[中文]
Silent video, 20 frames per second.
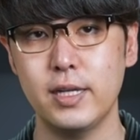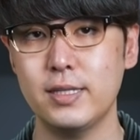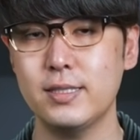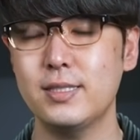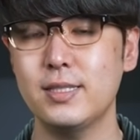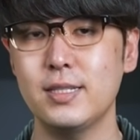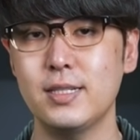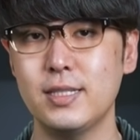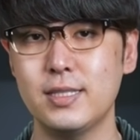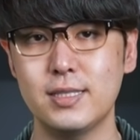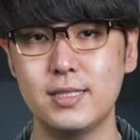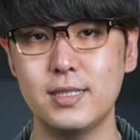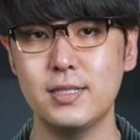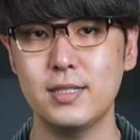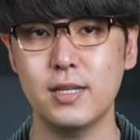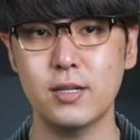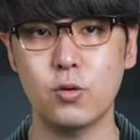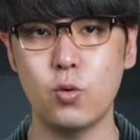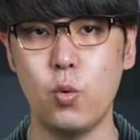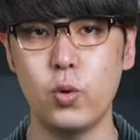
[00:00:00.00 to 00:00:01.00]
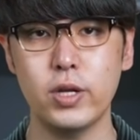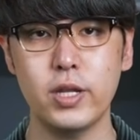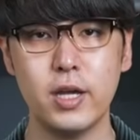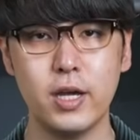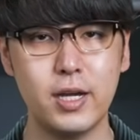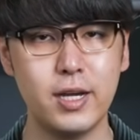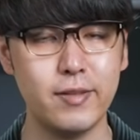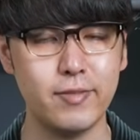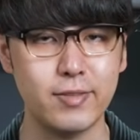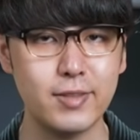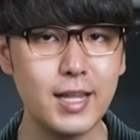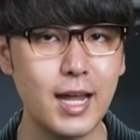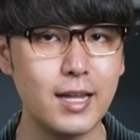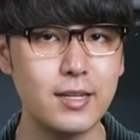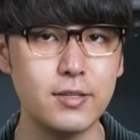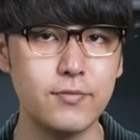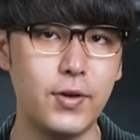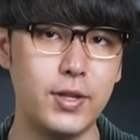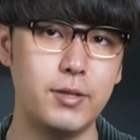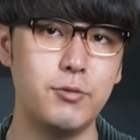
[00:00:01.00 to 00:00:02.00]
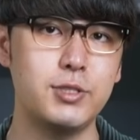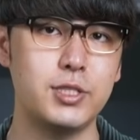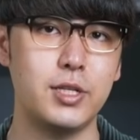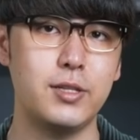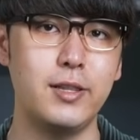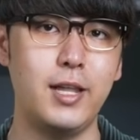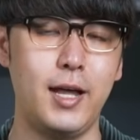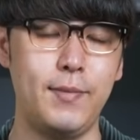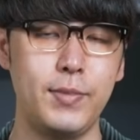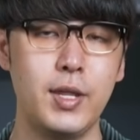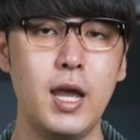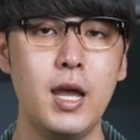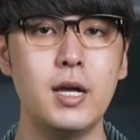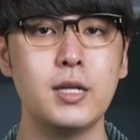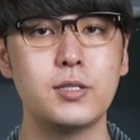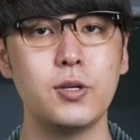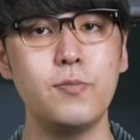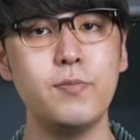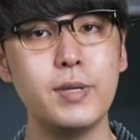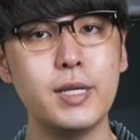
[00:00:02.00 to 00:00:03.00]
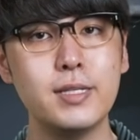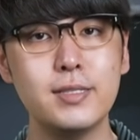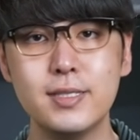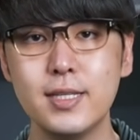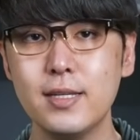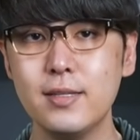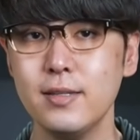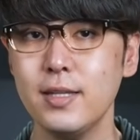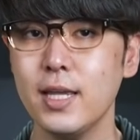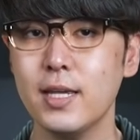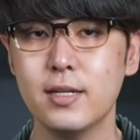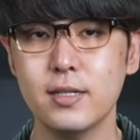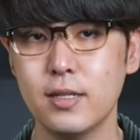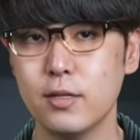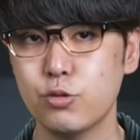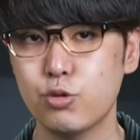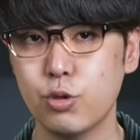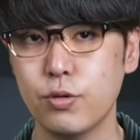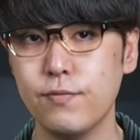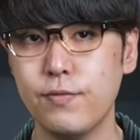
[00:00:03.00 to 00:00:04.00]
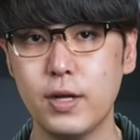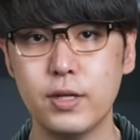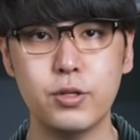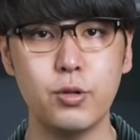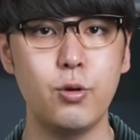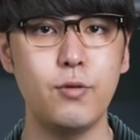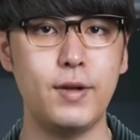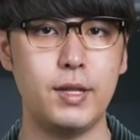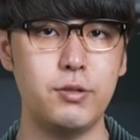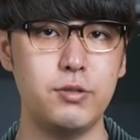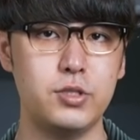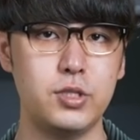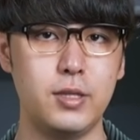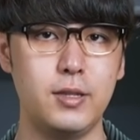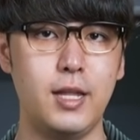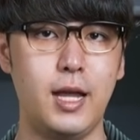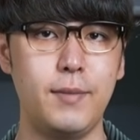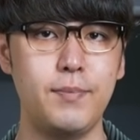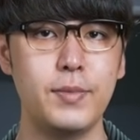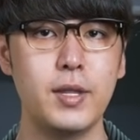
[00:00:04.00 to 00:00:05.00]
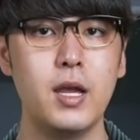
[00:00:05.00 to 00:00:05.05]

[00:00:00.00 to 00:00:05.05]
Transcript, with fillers: 引起了以色列国内很大的反对声浪。从民间内阁到军方都有反对声浪。